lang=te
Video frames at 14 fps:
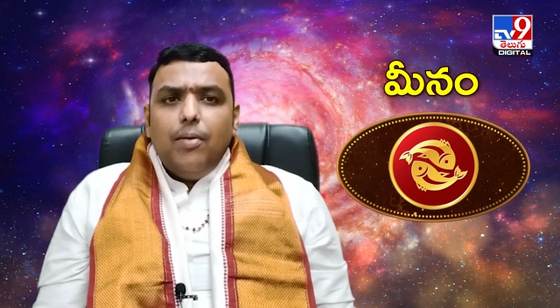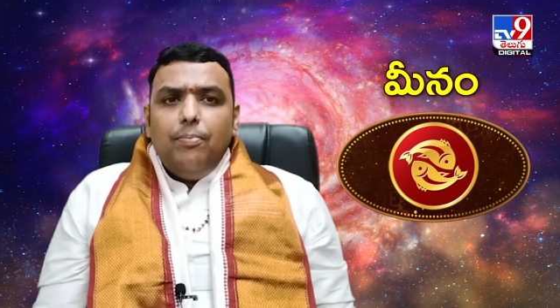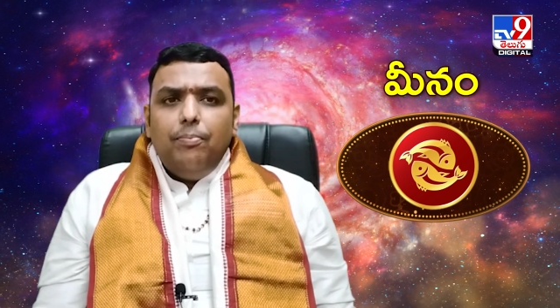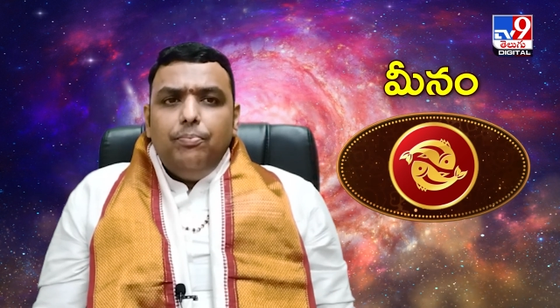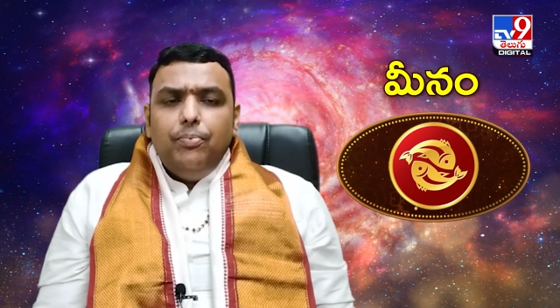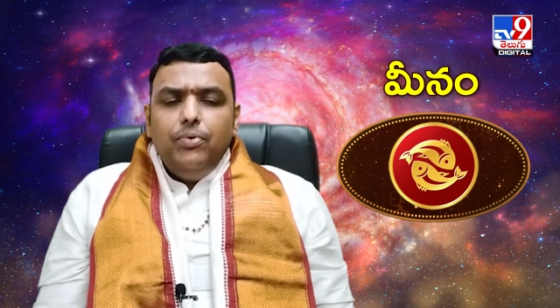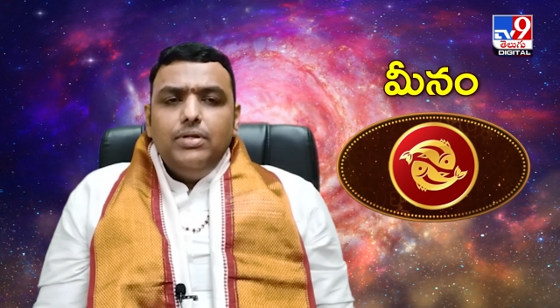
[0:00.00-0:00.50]

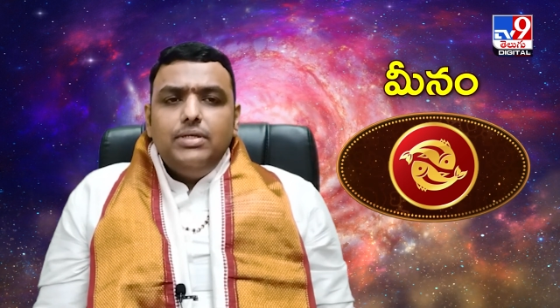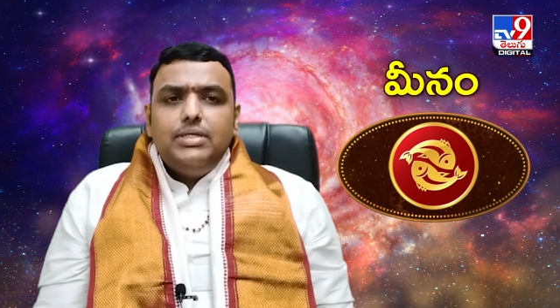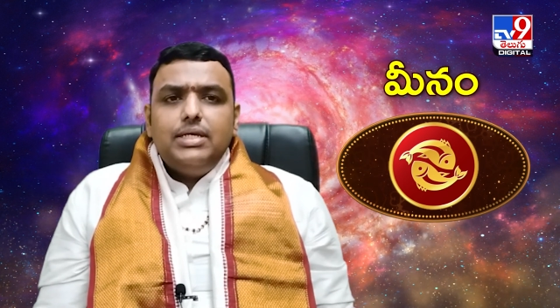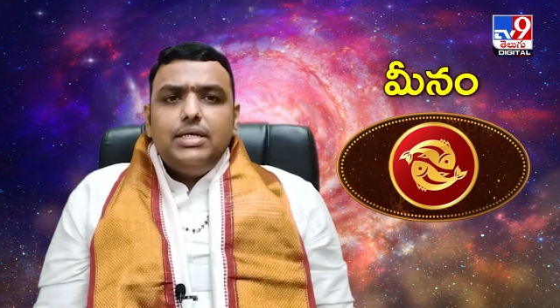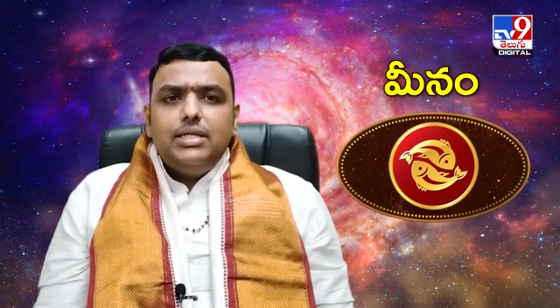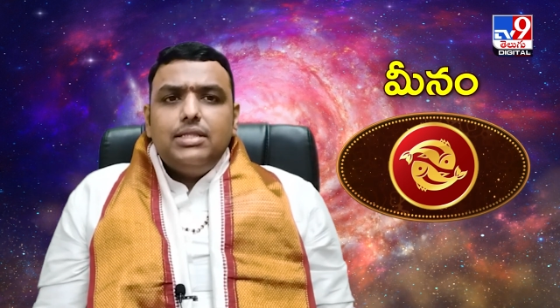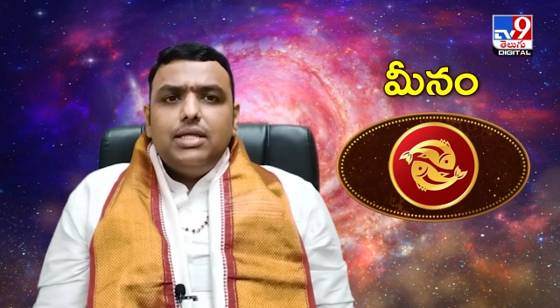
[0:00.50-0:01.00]
అప్పులు
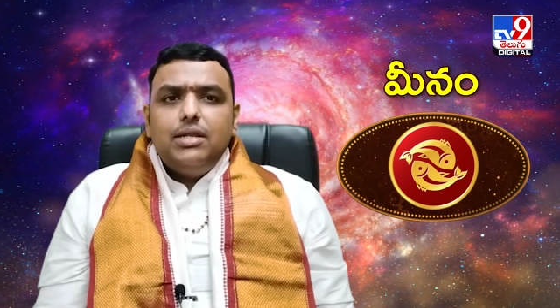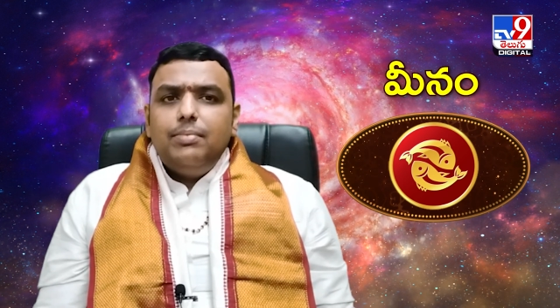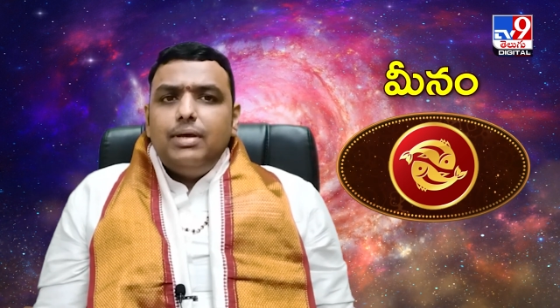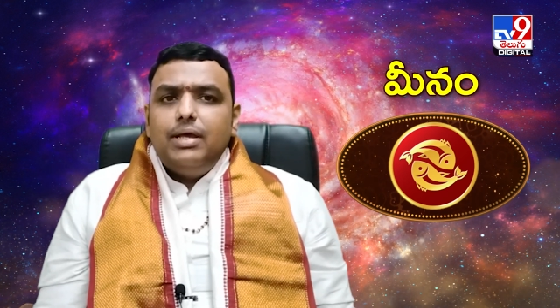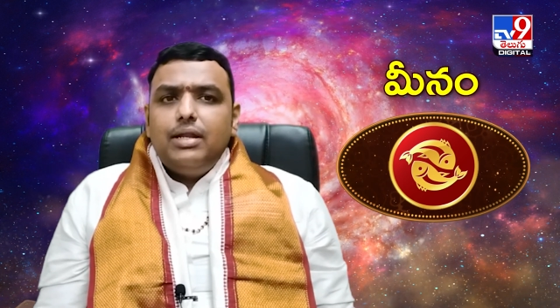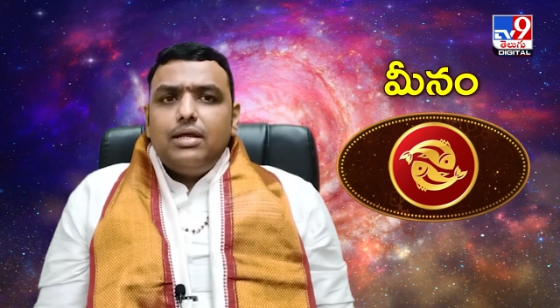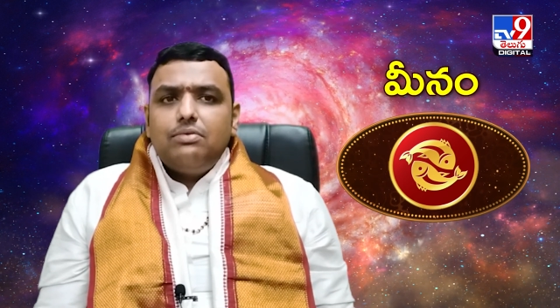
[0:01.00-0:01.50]
చేయొద్దని
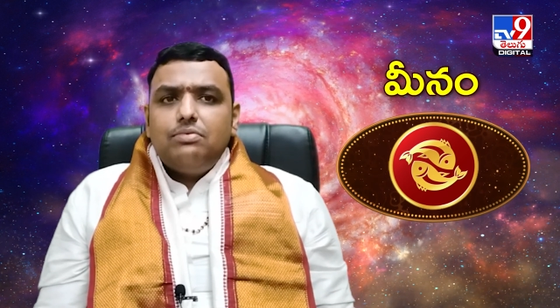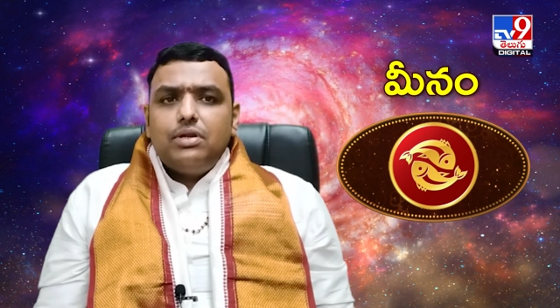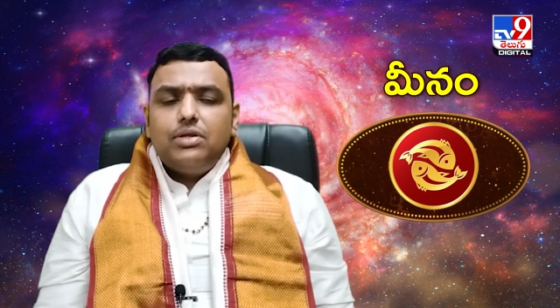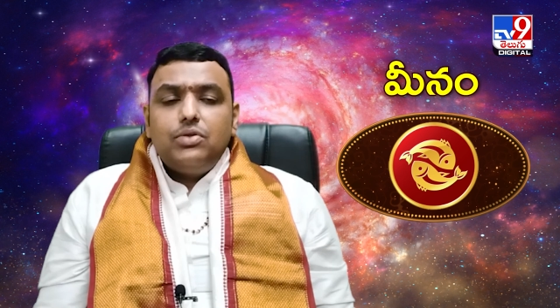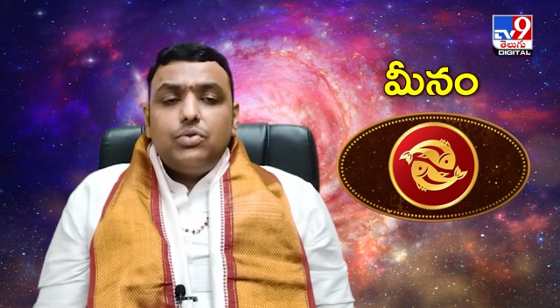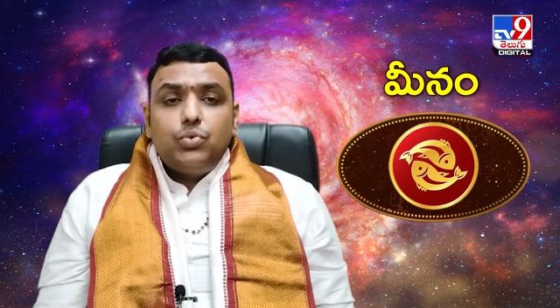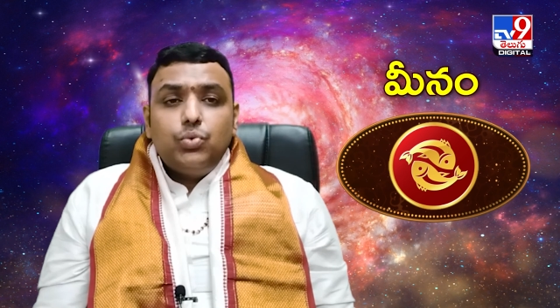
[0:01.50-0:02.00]
మీనరాశి
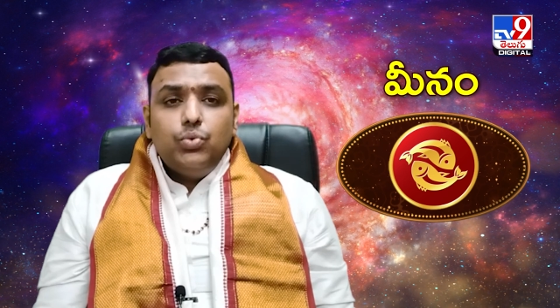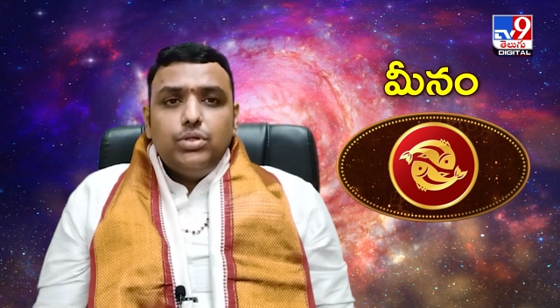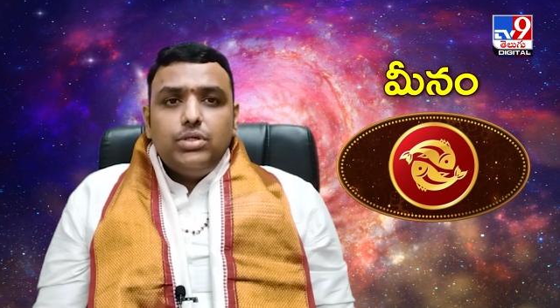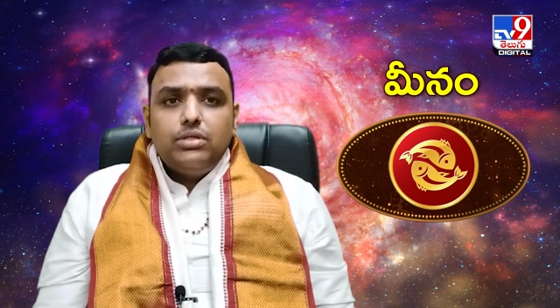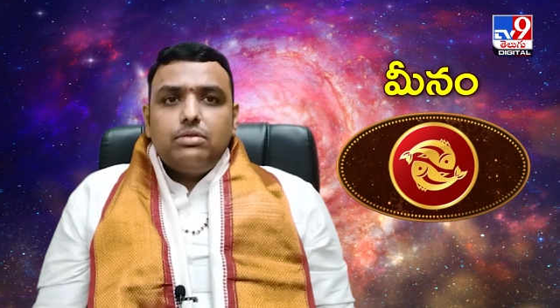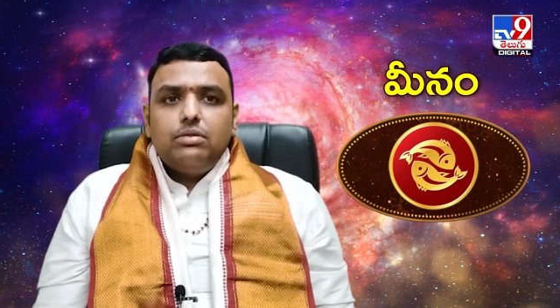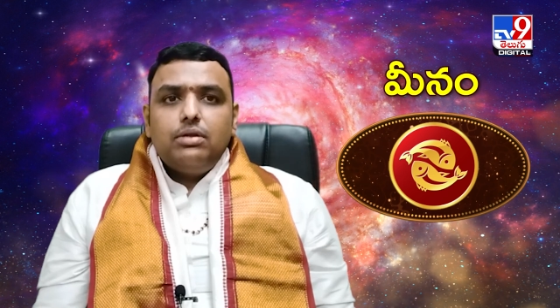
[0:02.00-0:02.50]
వారికి
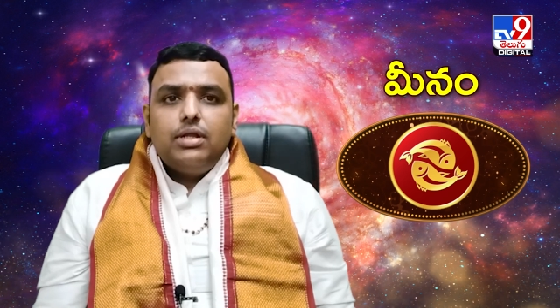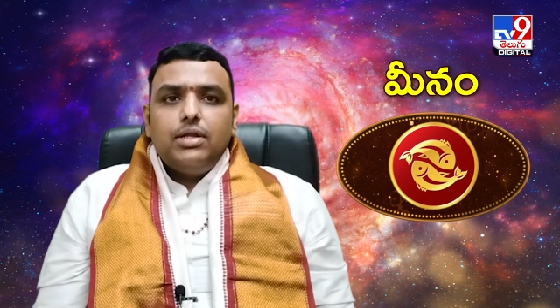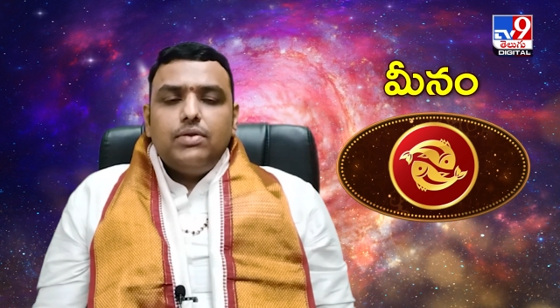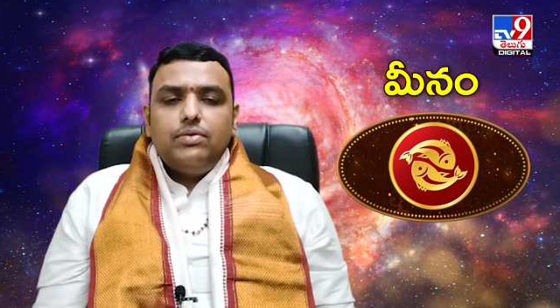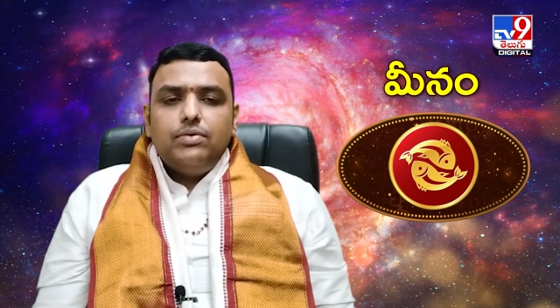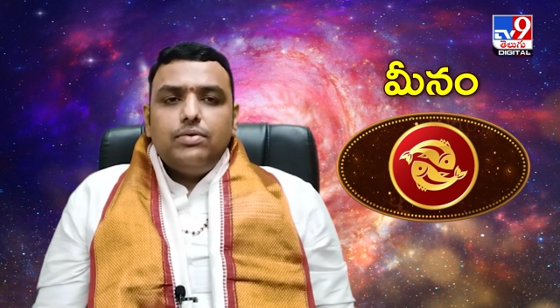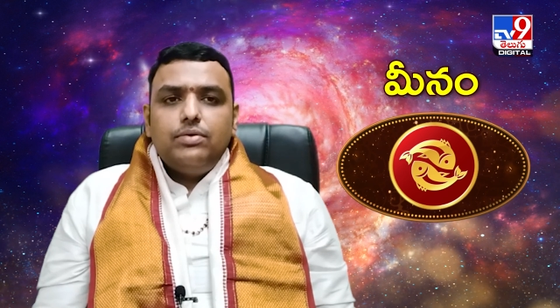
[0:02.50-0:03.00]

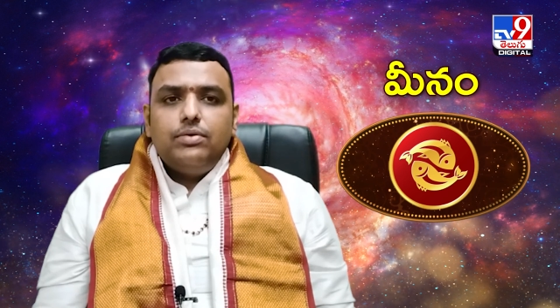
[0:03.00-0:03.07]
సూచిస్తున్నాను